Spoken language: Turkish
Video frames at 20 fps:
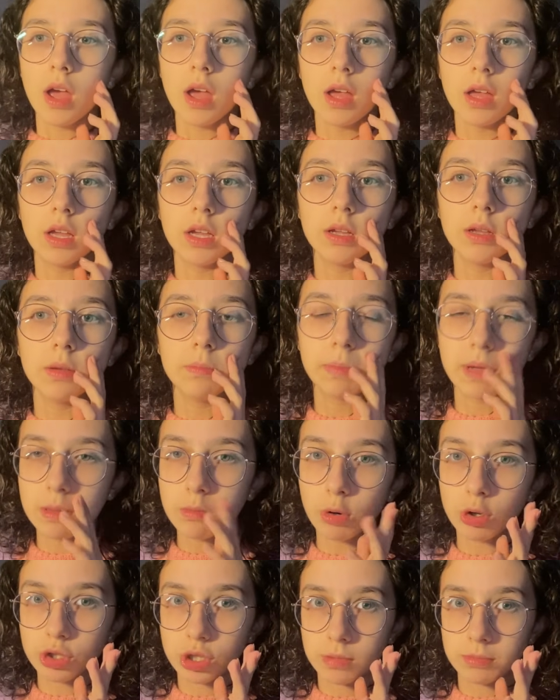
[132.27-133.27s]
E,
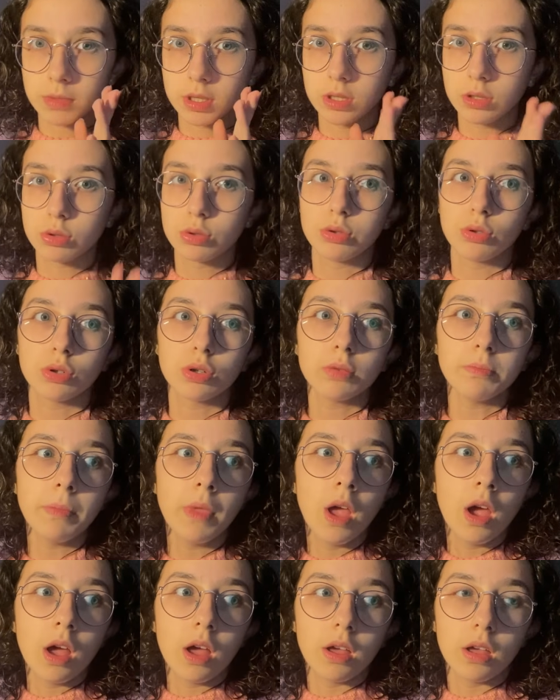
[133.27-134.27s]
benim hocamdan izliyorum.
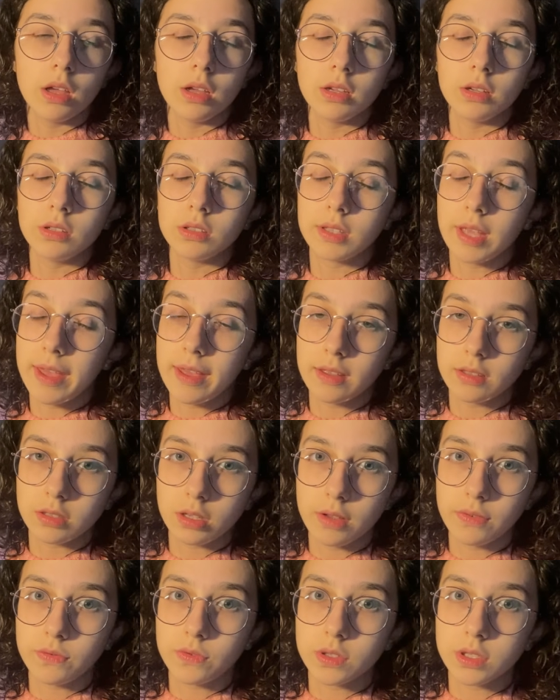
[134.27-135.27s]
E,
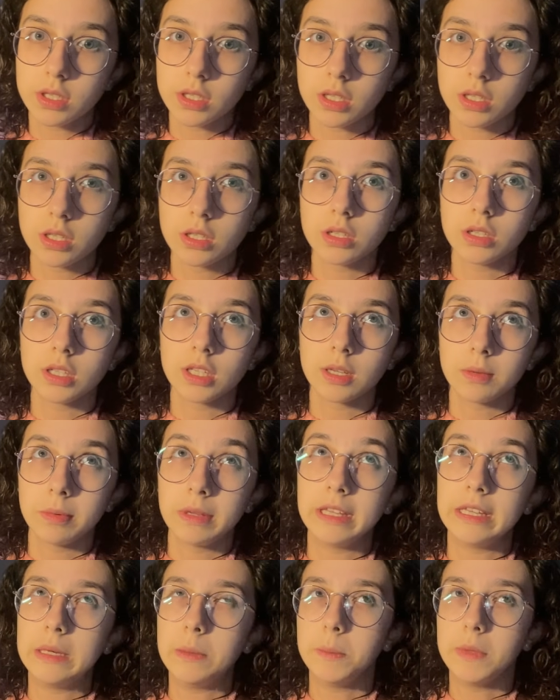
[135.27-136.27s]
TYT Fizik
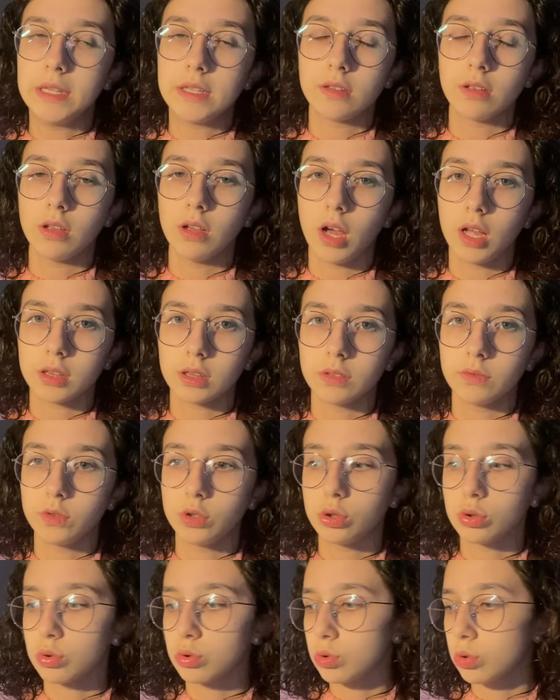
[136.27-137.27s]
2022 adlı
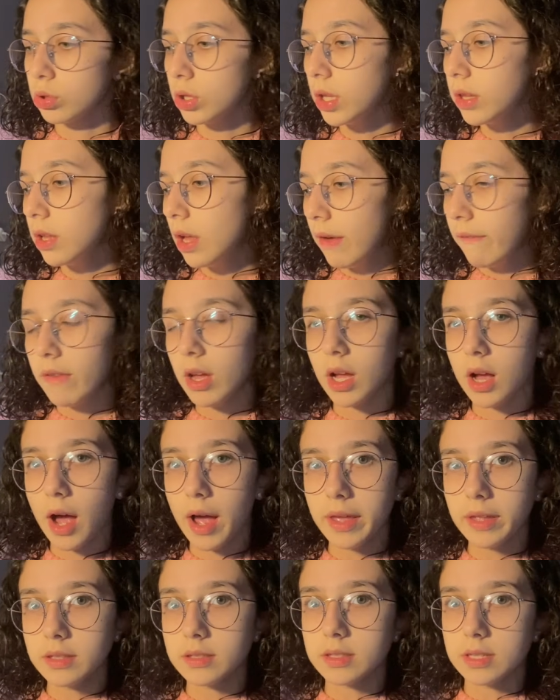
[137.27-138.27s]
videosundan. Ve
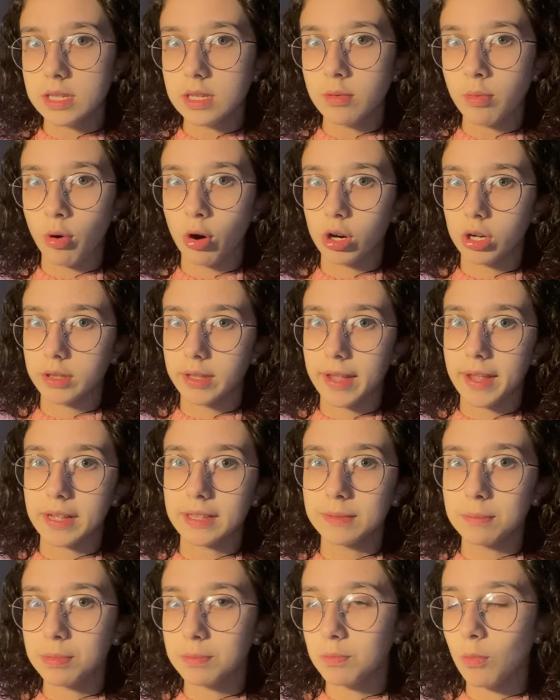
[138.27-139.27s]
gayet iyi bu arada
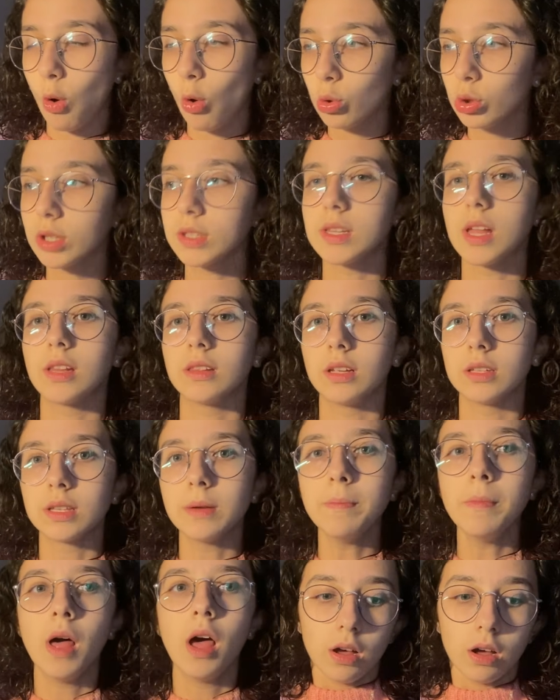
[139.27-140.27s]
yani ondan
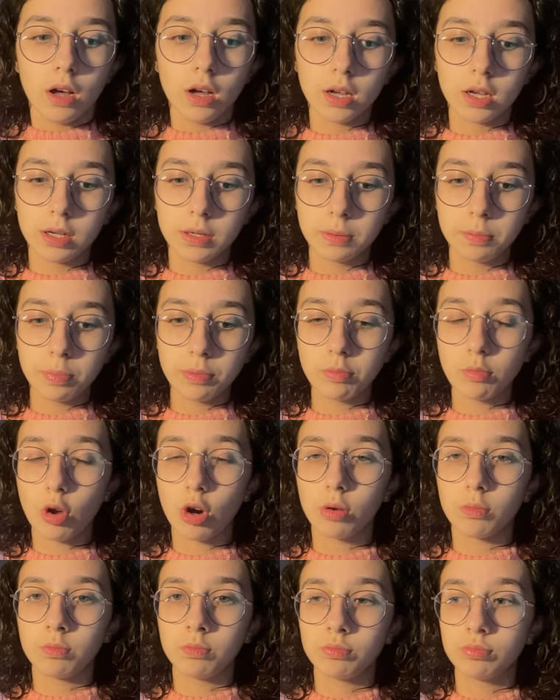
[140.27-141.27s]
anladım. Ah,
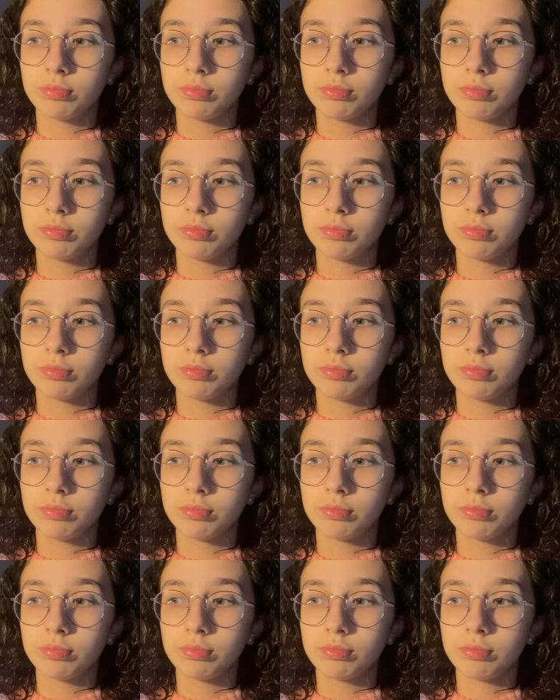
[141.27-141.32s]
bilmiyorum